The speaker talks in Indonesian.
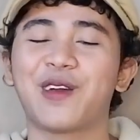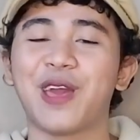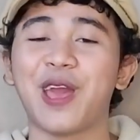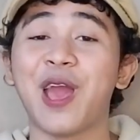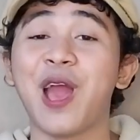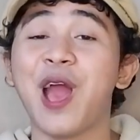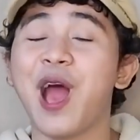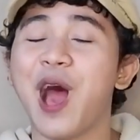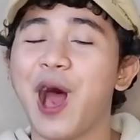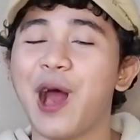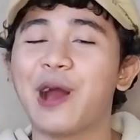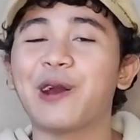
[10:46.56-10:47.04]

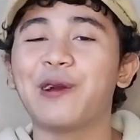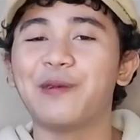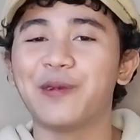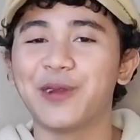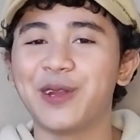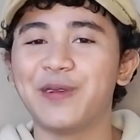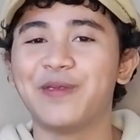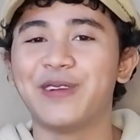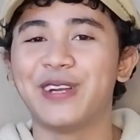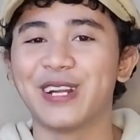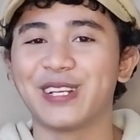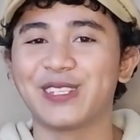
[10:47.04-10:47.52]
Oke, okay, aku
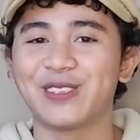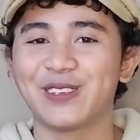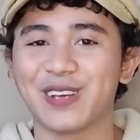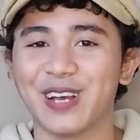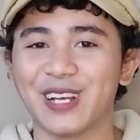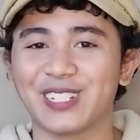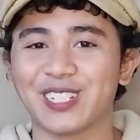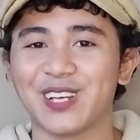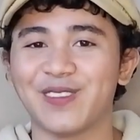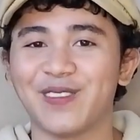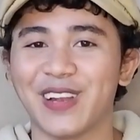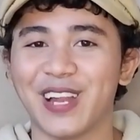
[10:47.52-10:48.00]
benar-benar
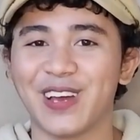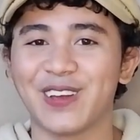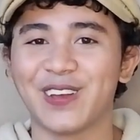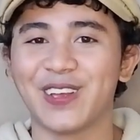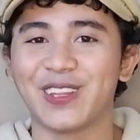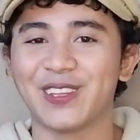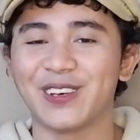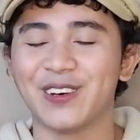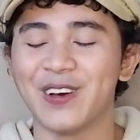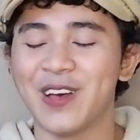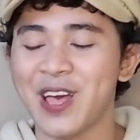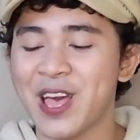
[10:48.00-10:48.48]
suka sama lagu
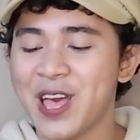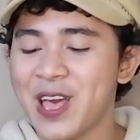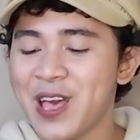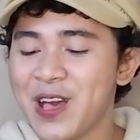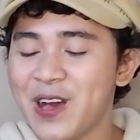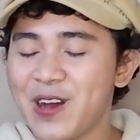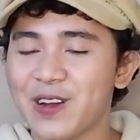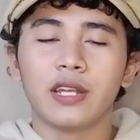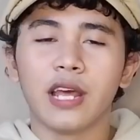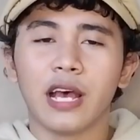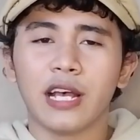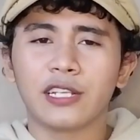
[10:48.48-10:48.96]
itu.
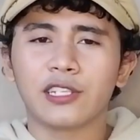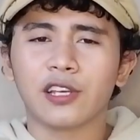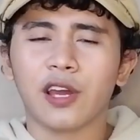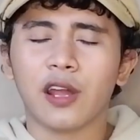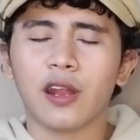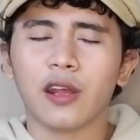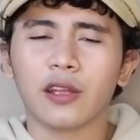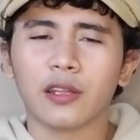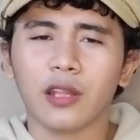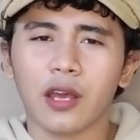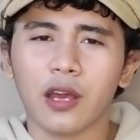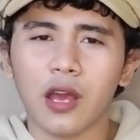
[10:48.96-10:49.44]
Dan
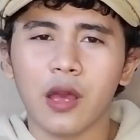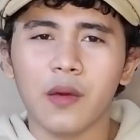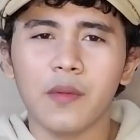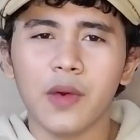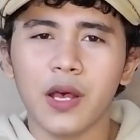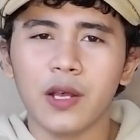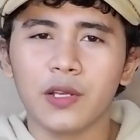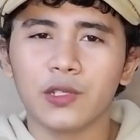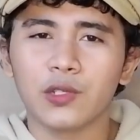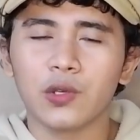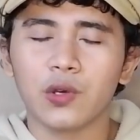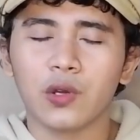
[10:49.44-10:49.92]
sekarang kita
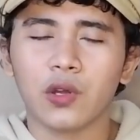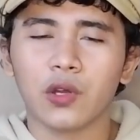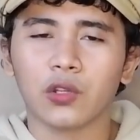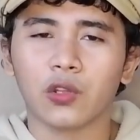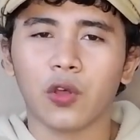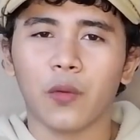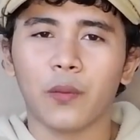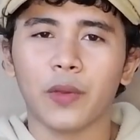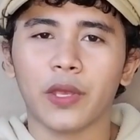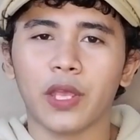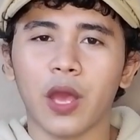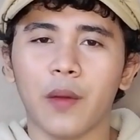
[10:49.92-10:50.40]
akan masuk ke
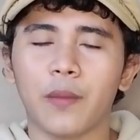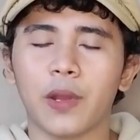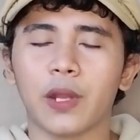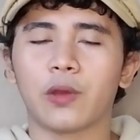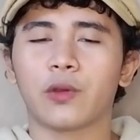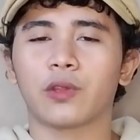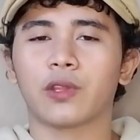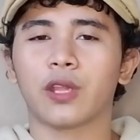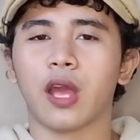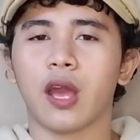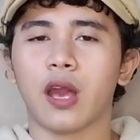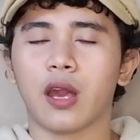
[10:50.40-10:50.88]
topik yang
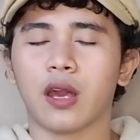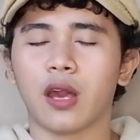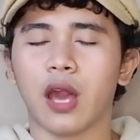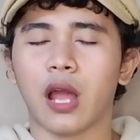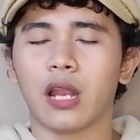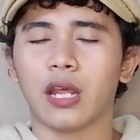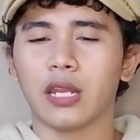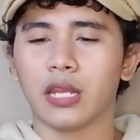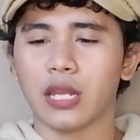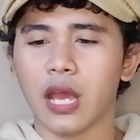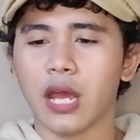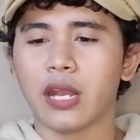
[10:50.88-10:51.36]
berikutnya.
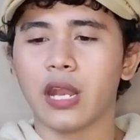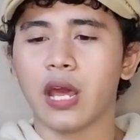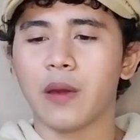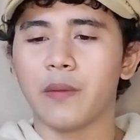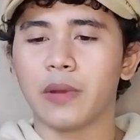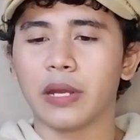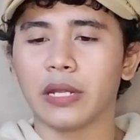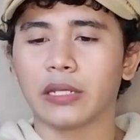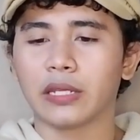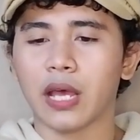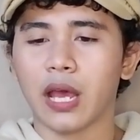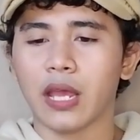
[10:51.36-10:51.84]
Kali ini ada
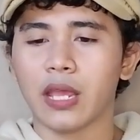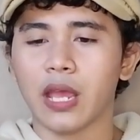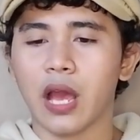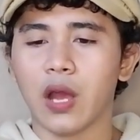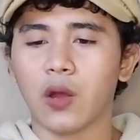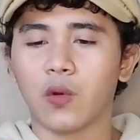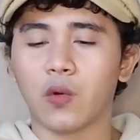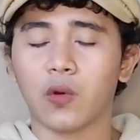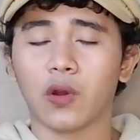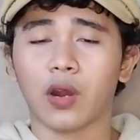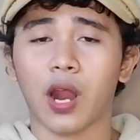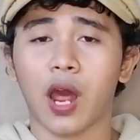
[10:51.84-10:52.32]
berita
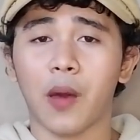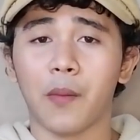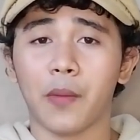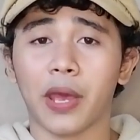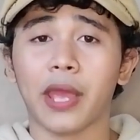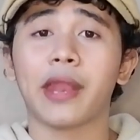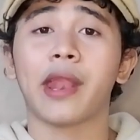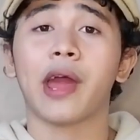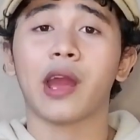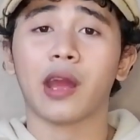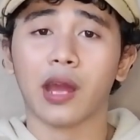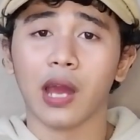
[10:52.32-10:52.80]
yang kurang
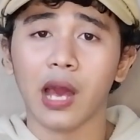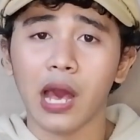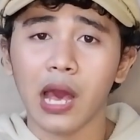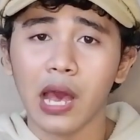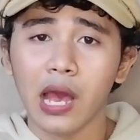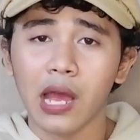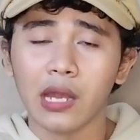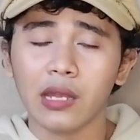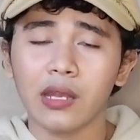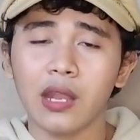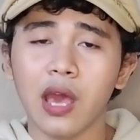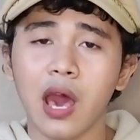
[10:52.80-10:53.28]

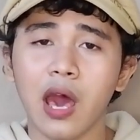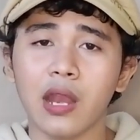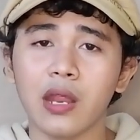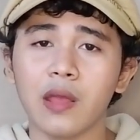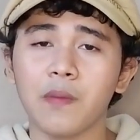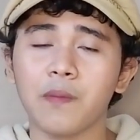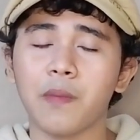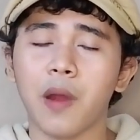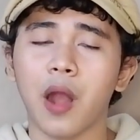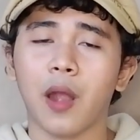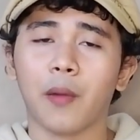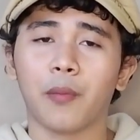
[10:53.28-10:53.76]
mengenakan
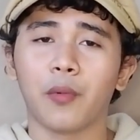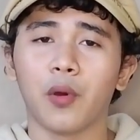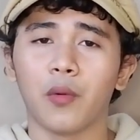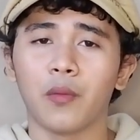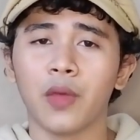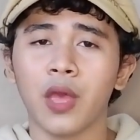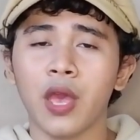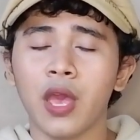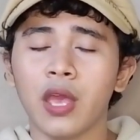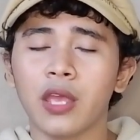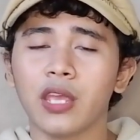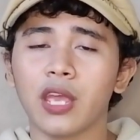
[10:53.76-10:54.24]
dari Park
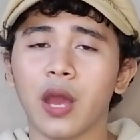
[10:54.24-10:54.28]
Boom.